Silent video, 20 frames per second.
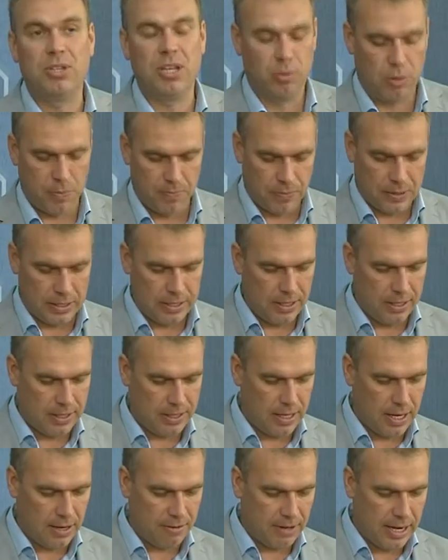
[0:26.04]
тему
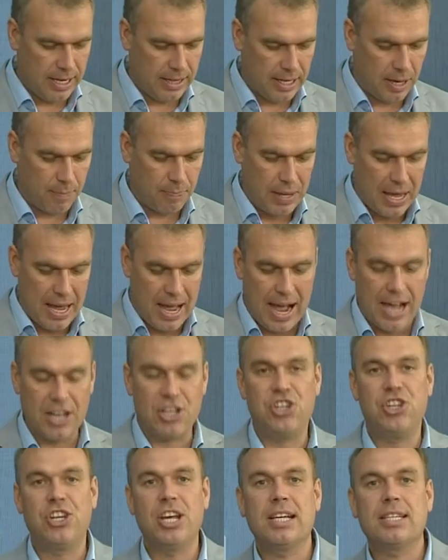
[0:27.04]
детей войны. От
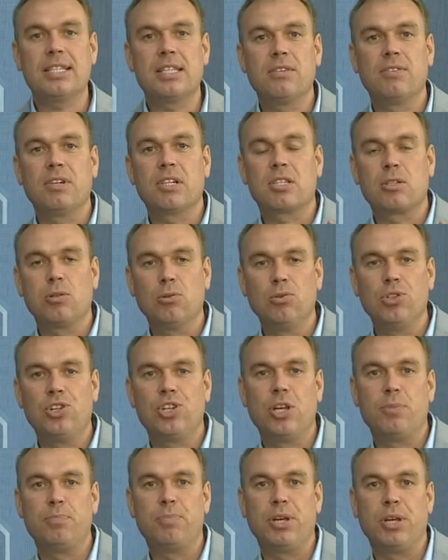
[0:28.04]
частного
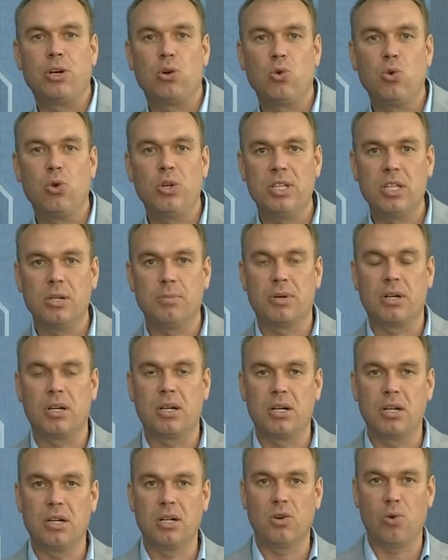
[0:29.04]
случая переходим
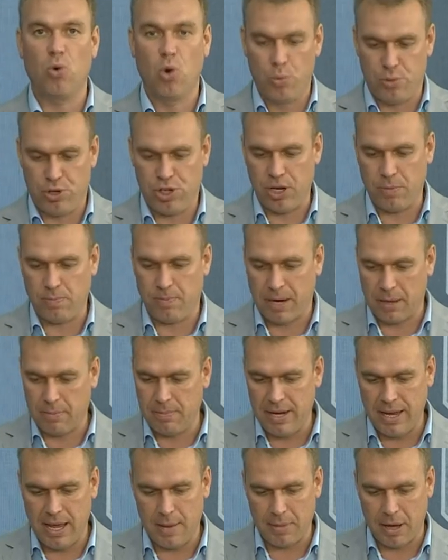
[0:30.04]
к общей
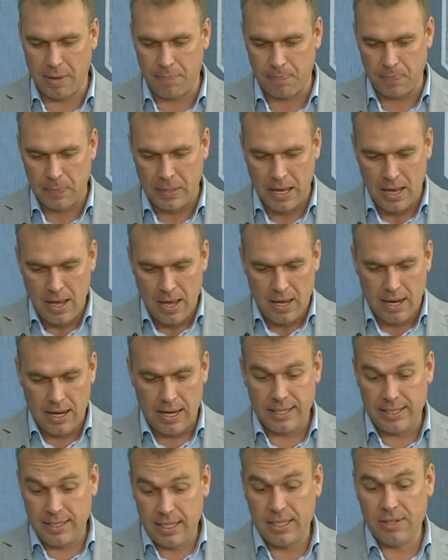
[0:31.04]
проблеме.
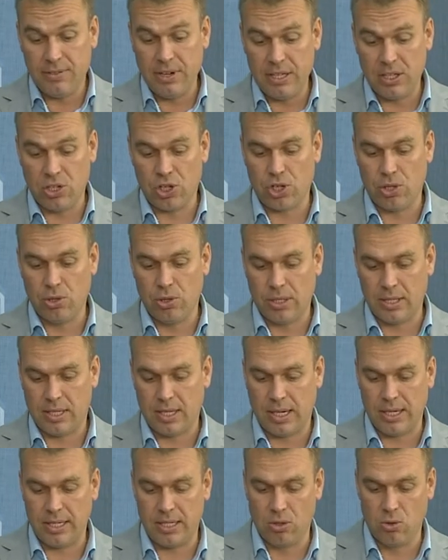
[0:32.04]
А, дети войны, что это за
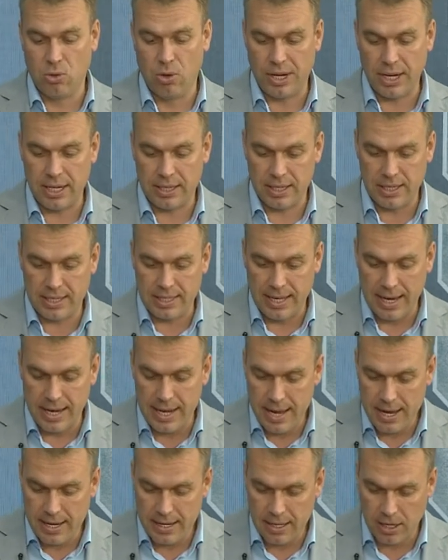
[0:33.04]
категория
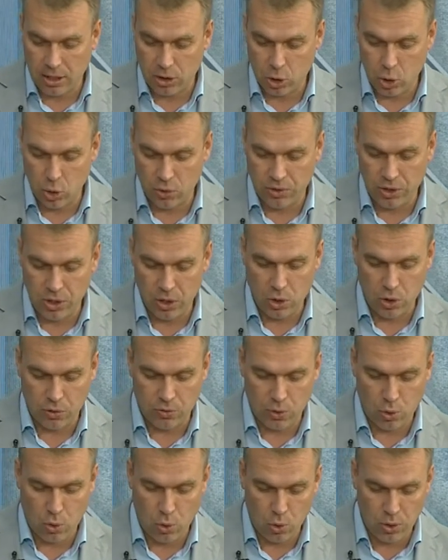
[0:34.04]
населения, кто в нее
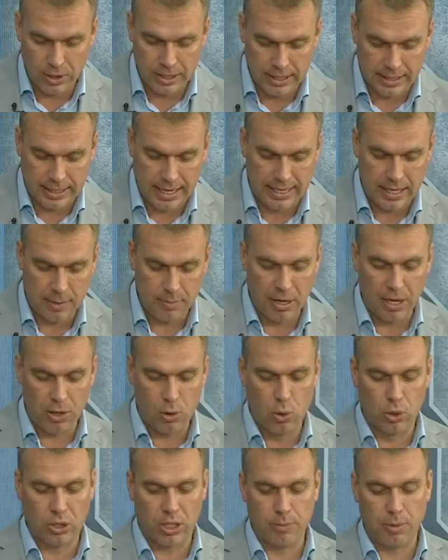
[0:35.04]
входит, какими
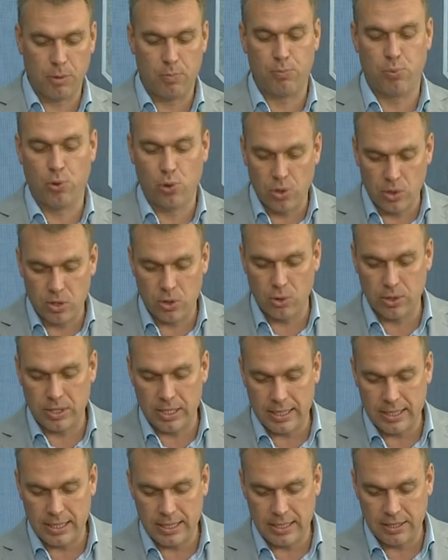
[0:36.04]
льготами
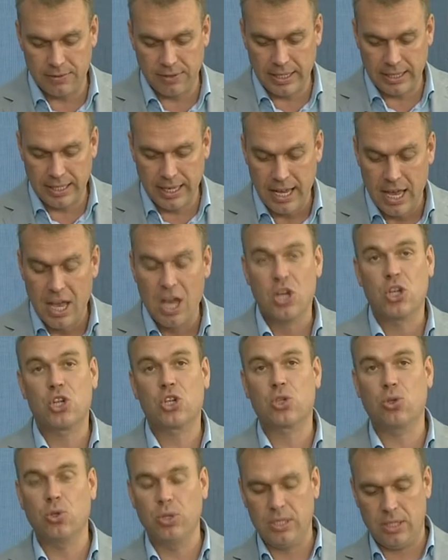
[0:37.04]
пользуются дети войны,
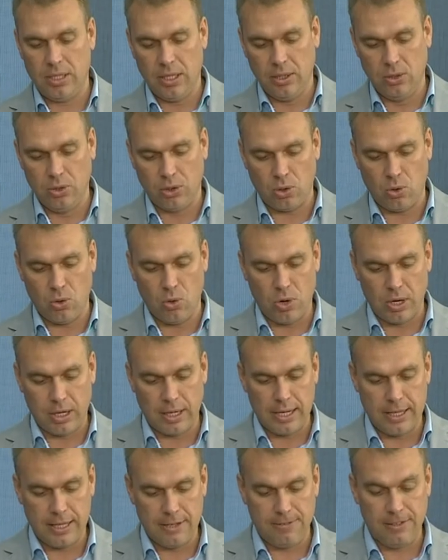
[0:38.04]
что делают
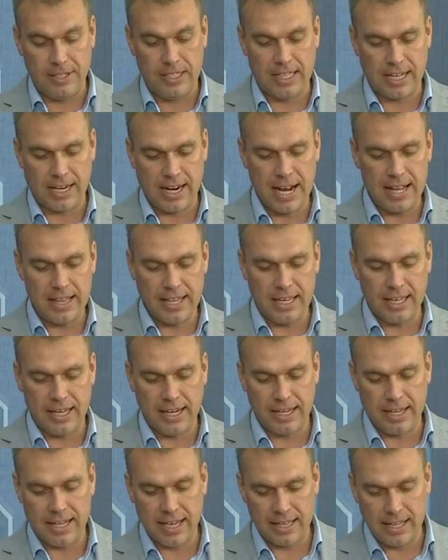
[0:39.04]
органы федеральной и
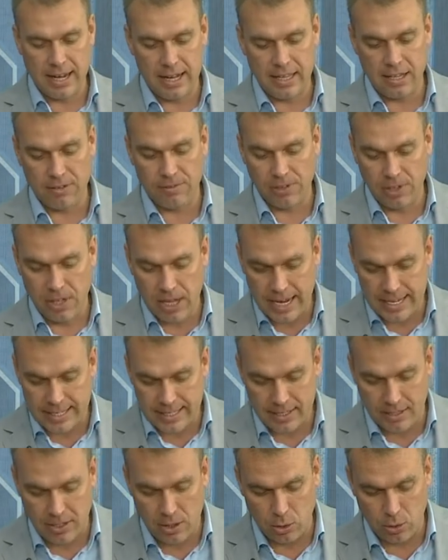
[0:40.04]
региональной
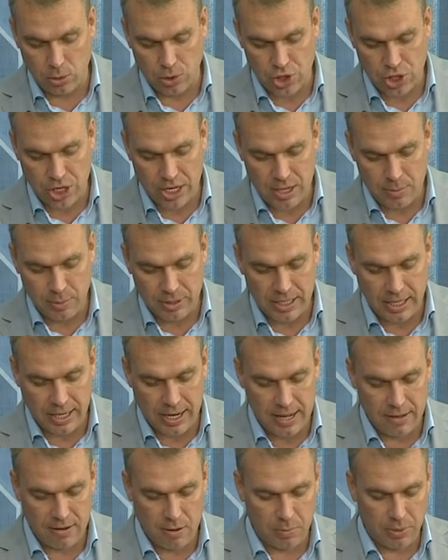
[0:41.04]
власти для улучшения
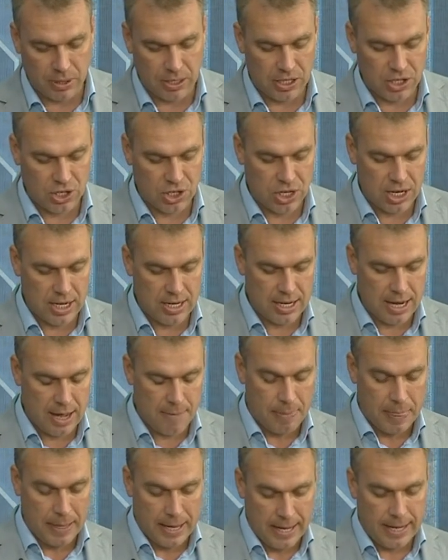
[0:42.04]
материального
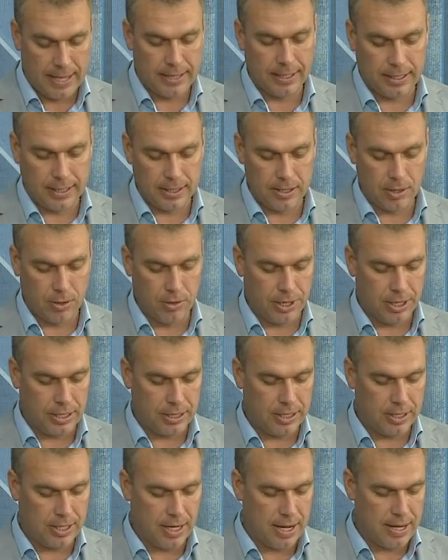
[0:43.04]
положения этой категории
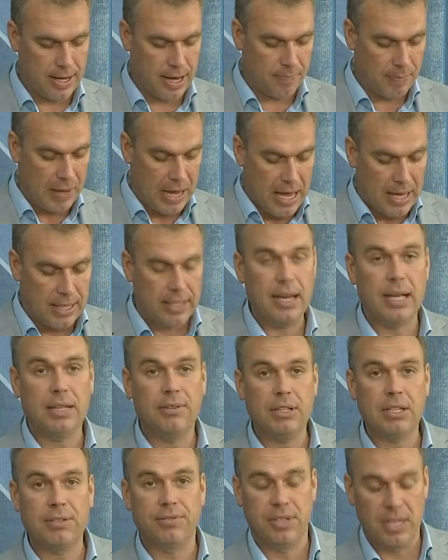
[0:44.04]
населения. Для
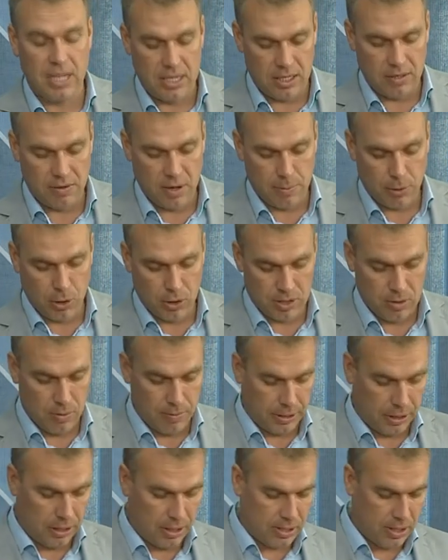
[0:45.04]
ответов на эти вопросы мы
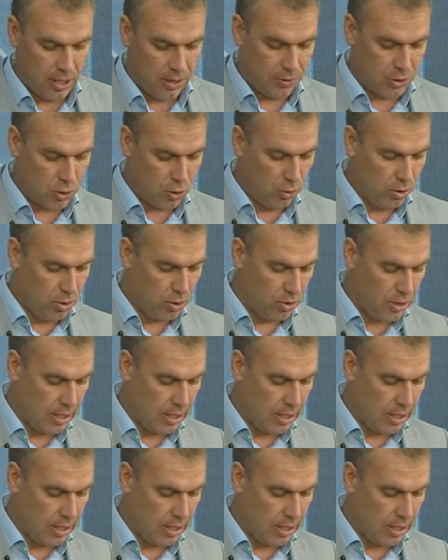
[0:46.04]
пригласили в студию